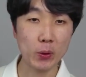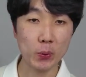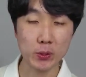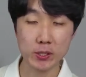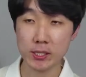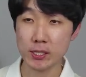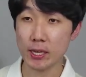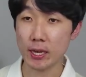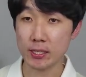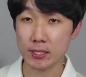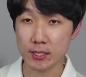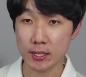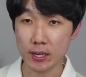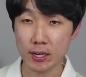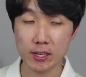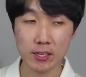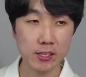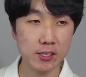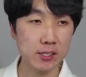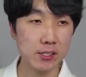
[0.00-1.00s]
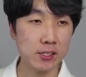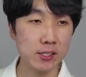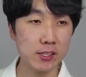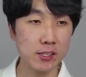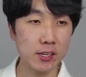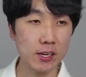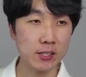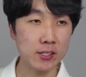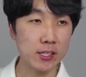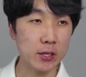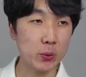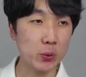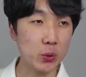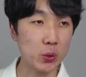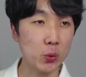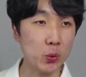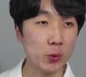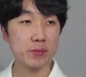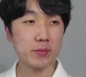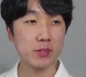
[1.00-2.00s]
있는 게 아닌가 하는
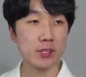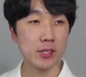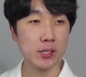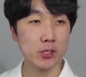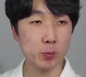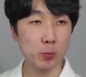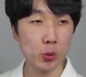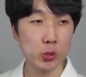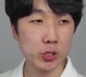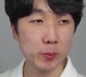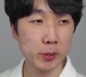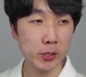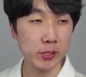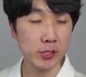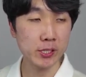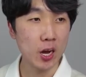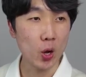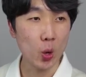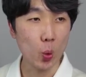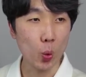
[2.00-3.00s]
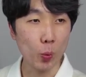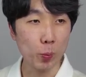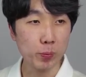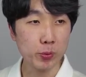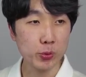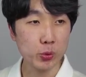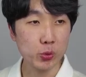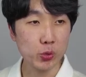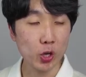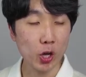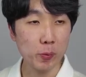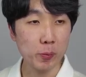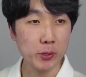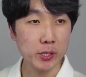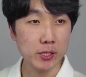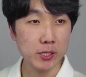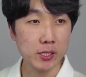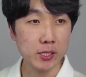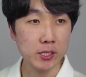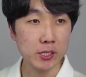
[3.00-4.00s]
내용이고, 그래서 보시면은 오픈소스
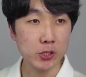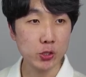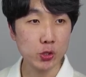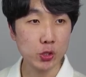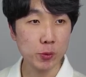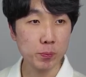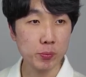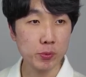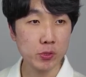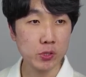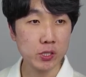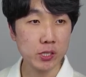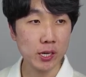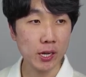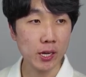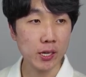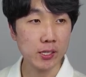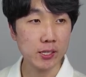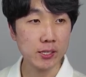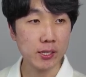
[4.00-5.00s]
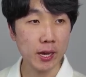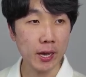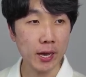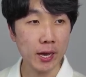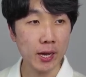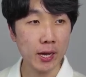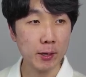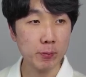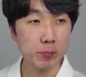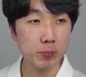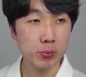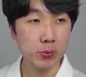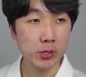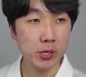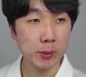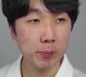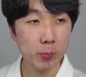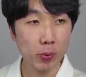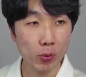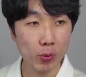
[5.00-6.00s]
커뮤니티는 스위프트가 다양한
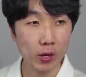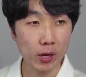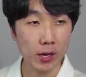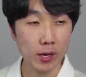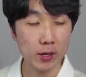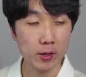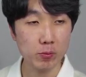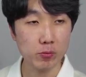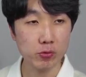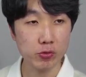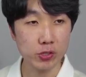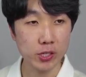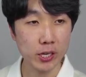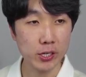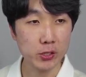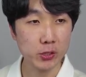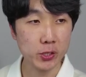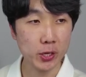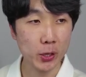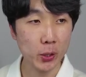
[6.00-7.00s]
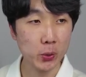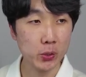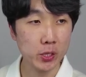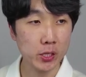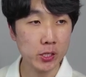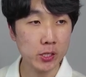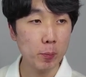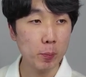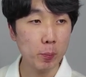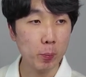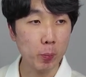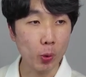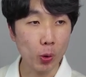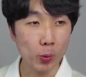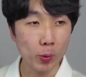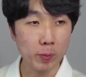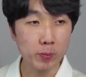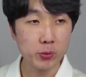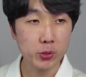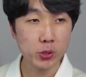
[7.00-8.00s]
플랫폼과 분야에서 사용되는
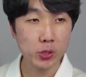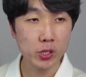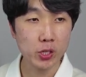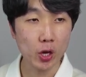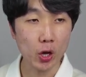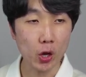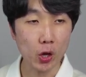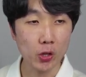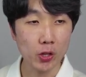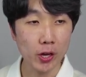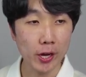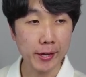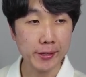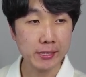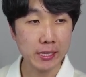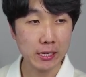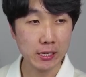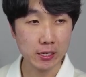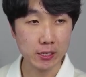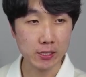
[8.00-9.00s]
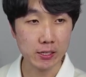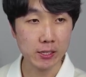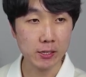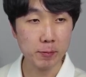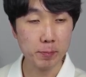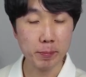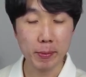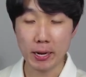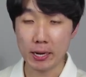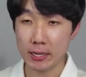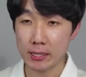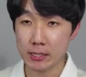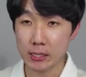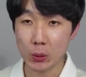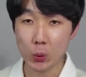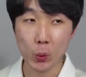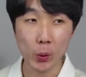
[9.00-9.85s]
범용적인 언어가 되기를 바란다고